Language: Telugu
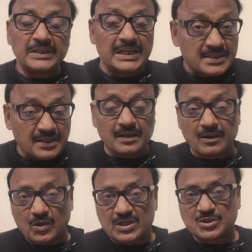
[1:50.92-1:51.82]
ఏం జరిగే
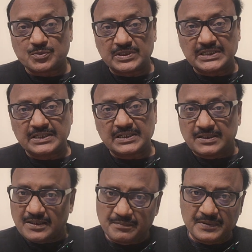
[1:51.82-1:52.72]
అవకాశం ఉంది అన్న
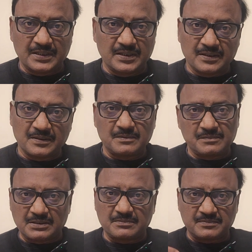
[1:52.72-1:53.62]
దానిపైన
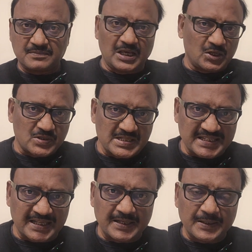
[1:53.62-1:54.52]
మనం
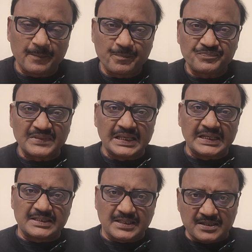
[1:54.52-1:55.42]
ఆలోచించాలి
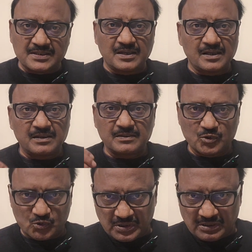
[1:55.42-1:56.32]
తాజాగా
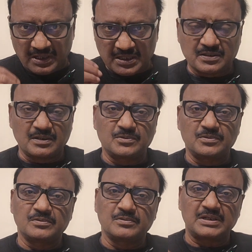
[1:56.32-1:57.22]
వస్తున్న వార్తలు
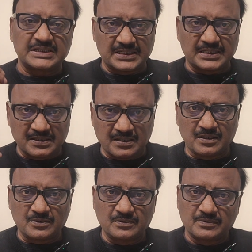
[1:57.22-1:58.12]
వార్తా
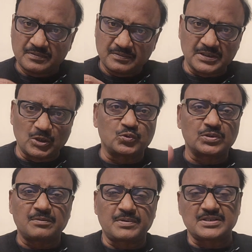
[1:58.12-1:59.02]
కథనాలు
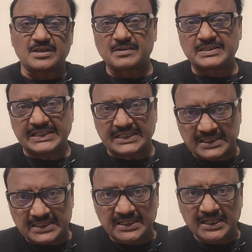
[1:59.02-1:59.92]
జరుగుతున్న ప్రచారం అంతా
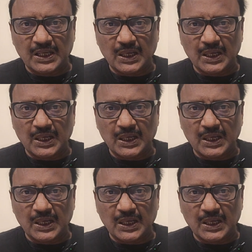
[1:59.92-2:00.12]
ఏంటంటే